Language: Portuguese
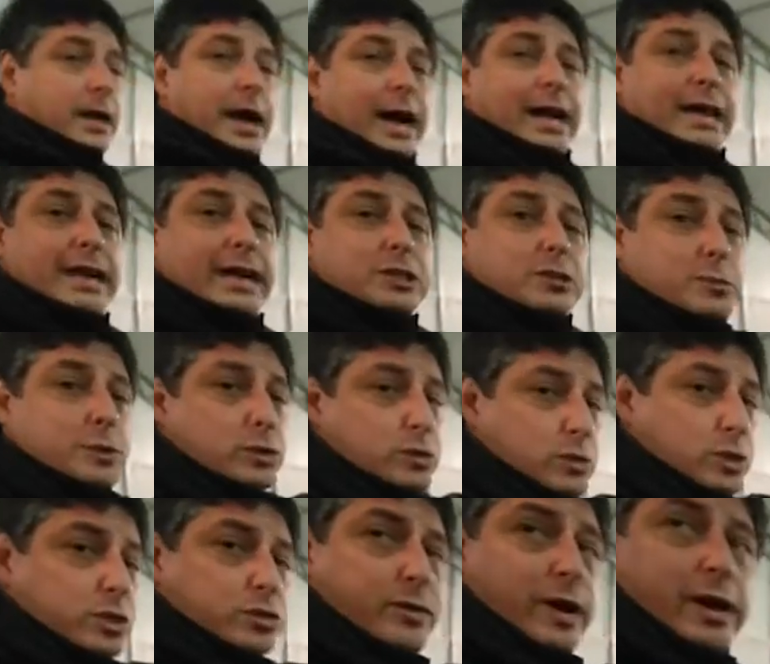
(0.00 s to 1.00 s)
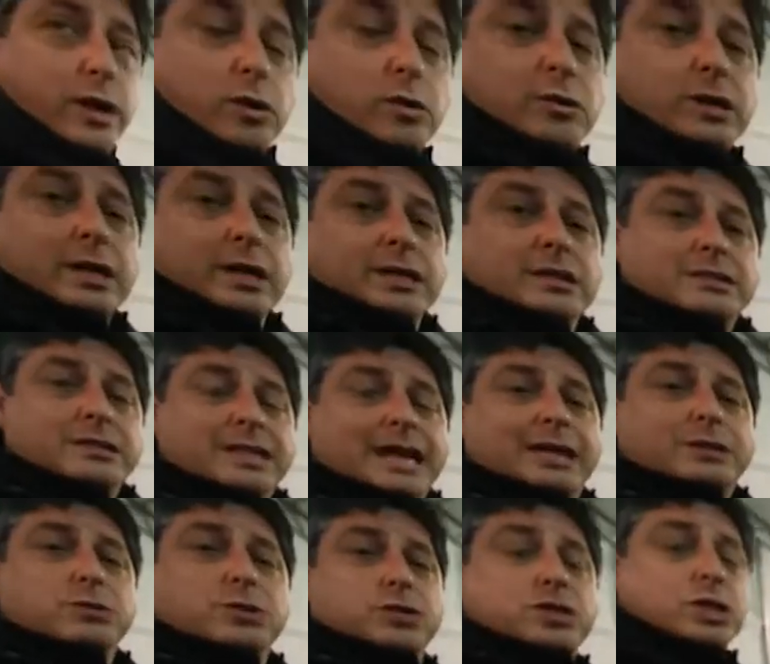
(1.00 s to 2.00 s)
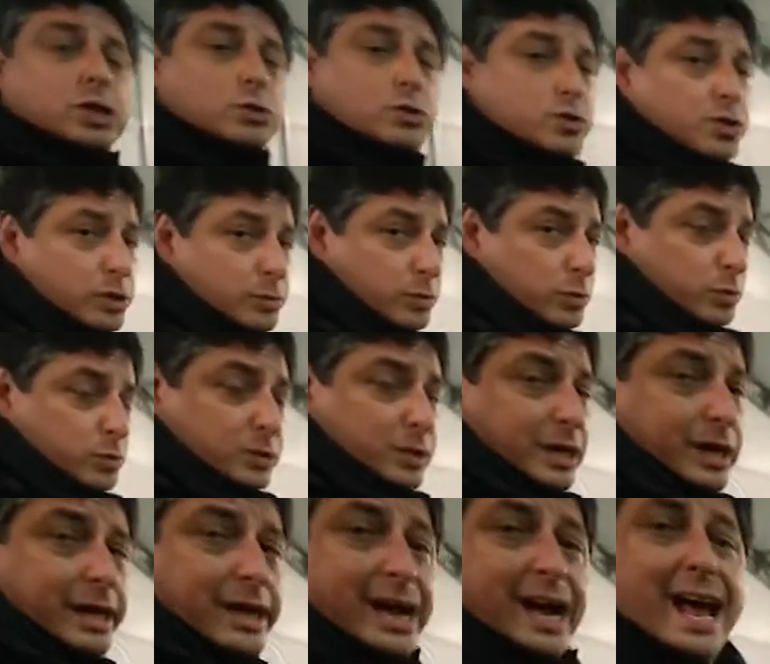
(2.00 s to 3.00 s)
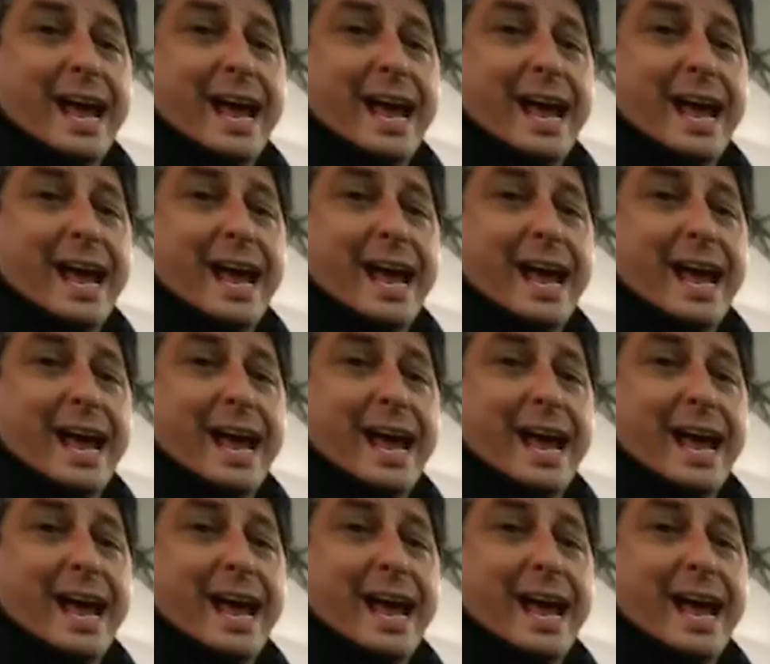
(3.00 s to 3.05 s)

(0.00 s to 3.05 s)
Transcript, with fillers: Ali as pessoas farão tradução simultânea.